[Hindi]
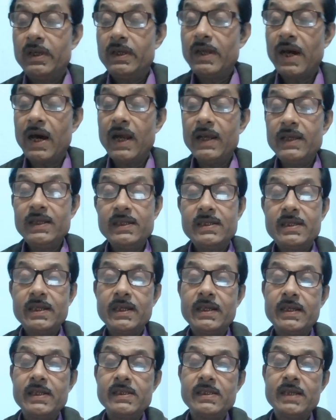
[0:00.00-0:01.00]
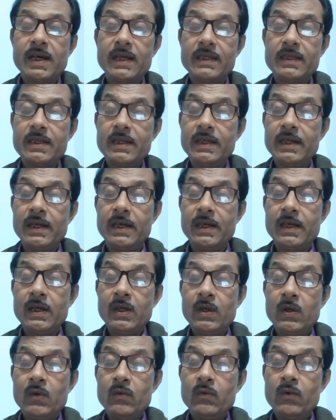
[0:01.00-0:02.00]
डाली से गिर जाती है
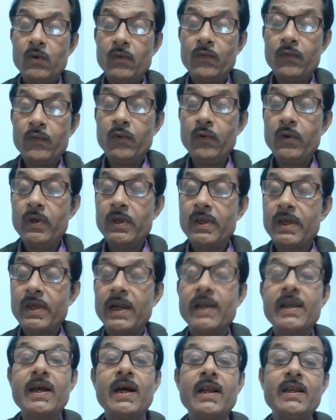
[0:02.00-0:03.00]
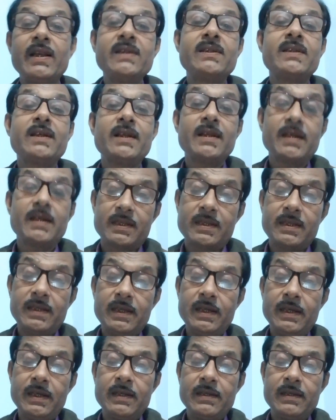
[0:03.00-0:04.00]
वो फूल क्या डाली से
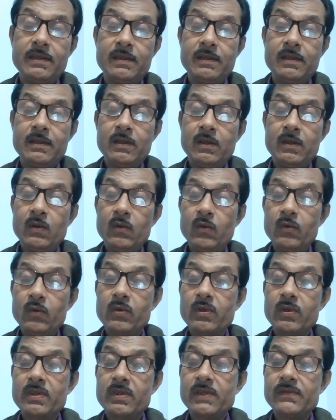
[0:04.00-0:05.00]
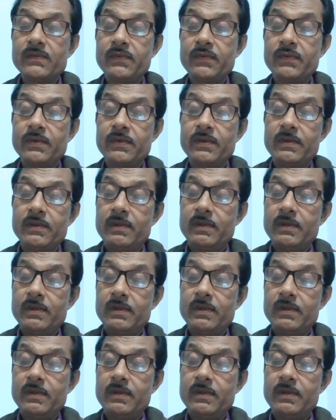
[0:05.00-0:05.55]
लगती है वो तो सिर्फ